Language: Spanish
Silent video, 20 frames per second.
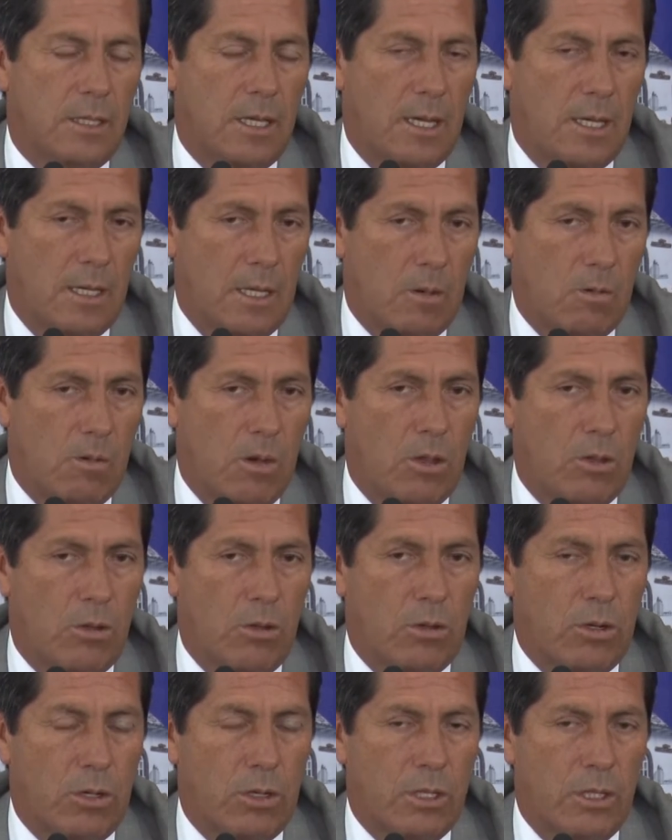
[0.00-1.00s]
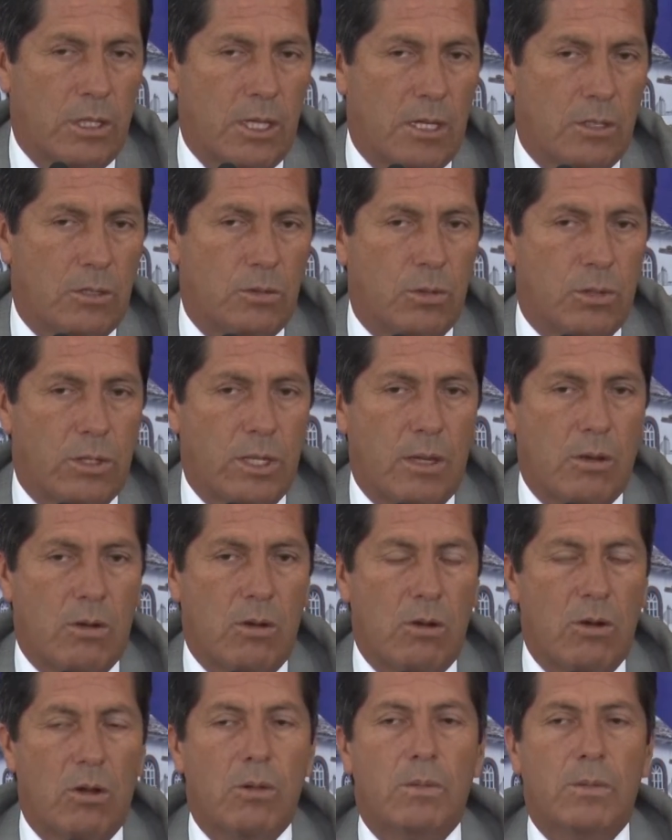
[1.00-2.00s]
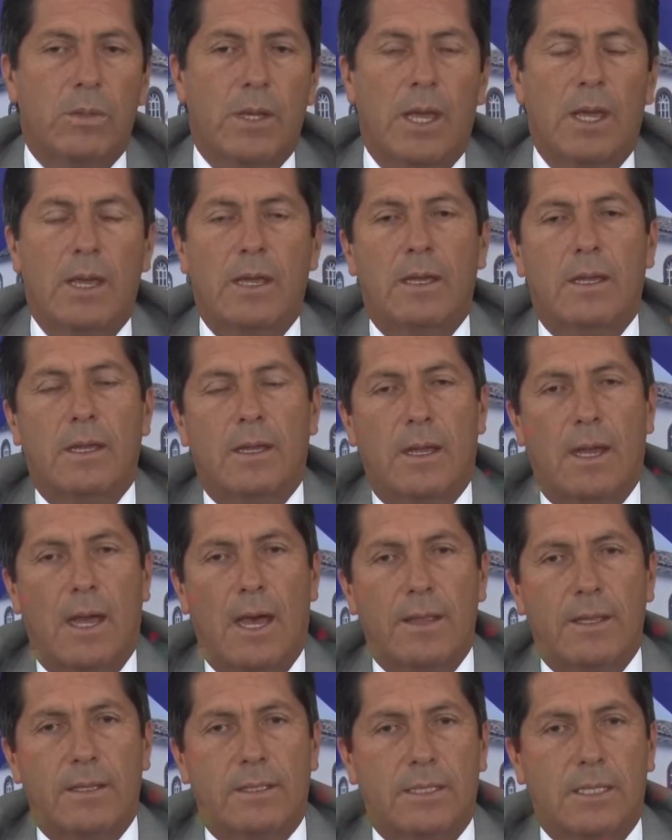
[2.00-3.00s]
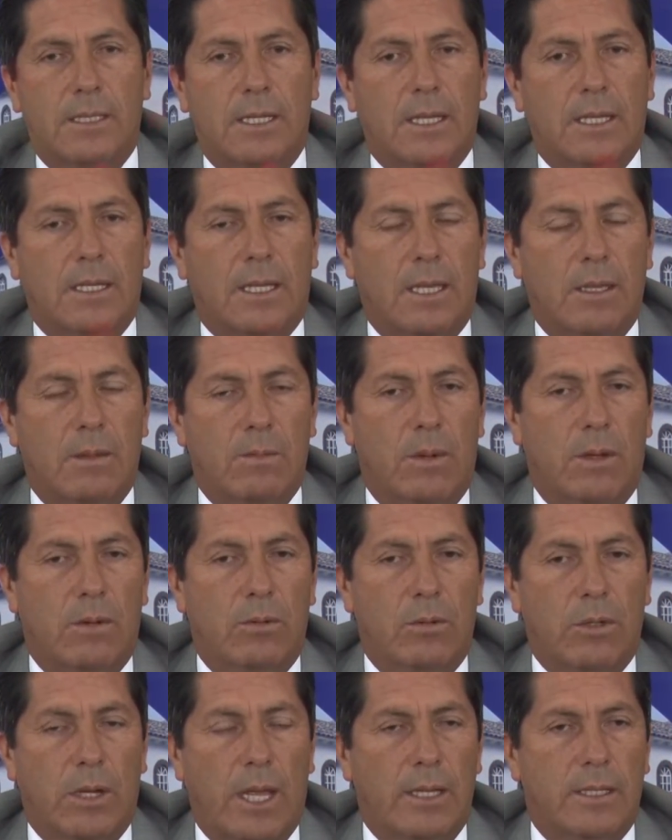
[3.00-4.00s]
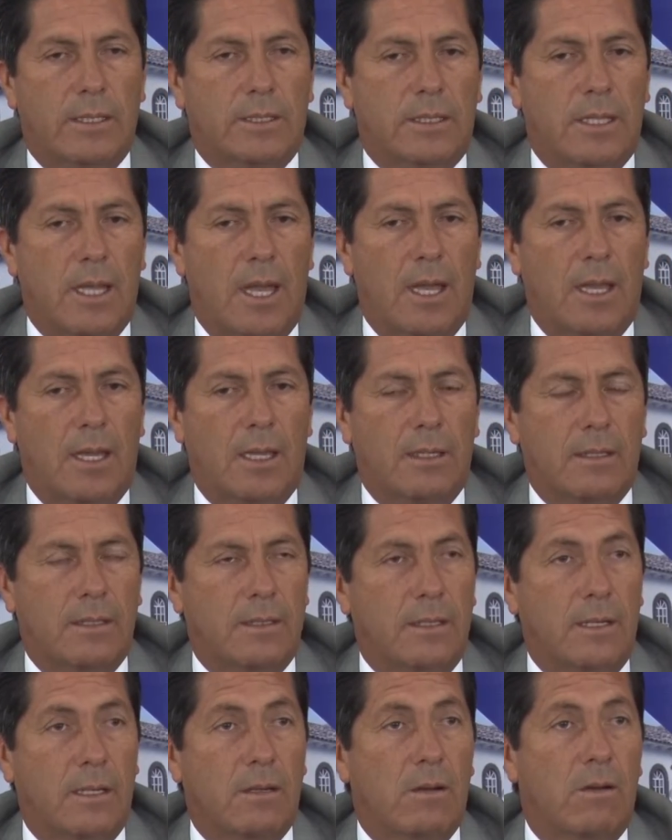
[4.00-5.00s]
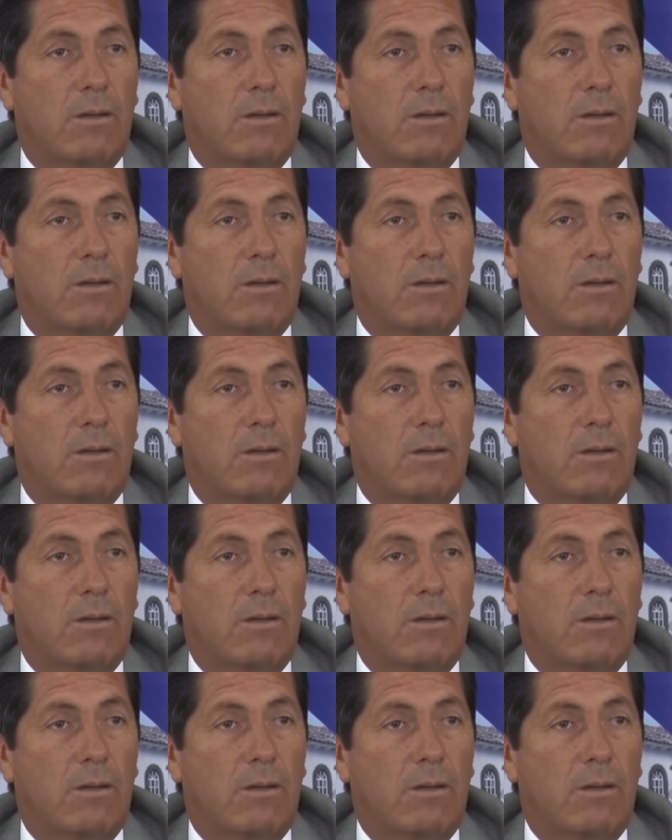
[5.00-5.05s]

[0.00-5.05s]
al Ecuador y al sur de Colombia, a decirle que Imbabura está en